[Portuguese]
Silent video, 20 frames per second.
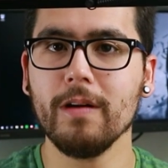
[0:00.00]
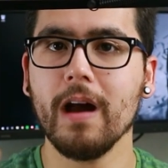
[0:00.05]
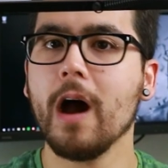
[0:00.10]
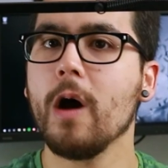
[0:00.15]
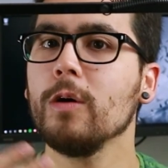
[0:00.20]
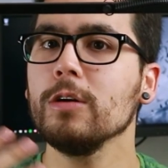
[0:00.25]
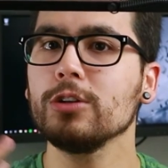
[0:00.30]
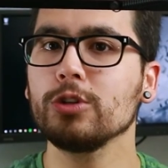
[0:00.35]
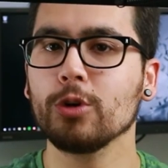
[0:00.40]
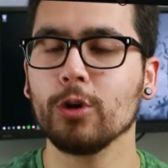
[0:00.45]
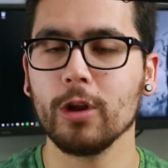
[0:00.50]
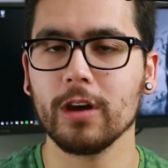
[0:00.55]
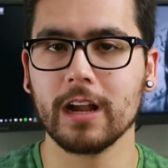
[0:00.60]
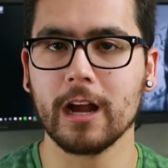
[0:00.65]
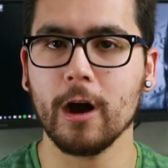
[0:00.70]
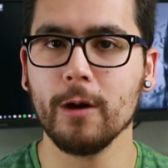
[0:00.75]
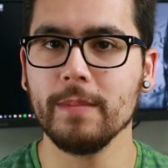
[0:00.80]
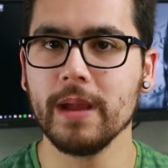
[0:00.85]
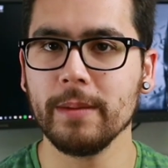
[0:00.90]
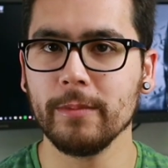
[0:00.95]
aonde
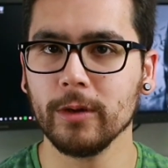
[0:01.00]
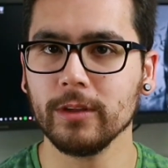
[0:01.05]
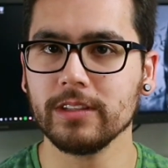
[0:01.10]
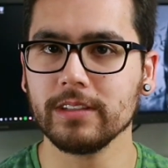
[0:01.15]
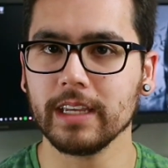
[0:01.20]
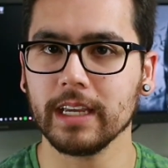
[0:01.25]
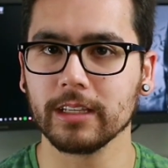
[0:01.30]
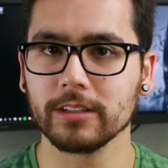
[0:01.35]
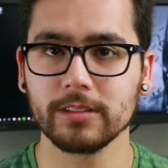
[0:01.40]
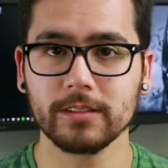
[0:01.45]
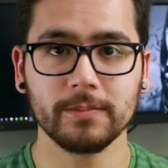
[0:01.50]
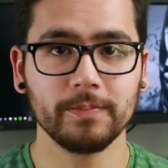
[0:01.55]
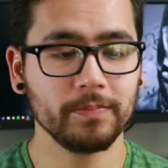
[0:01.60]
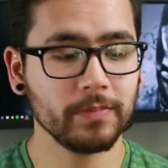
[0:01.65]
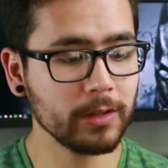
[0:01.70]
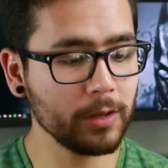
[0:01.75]
colocar o BM800.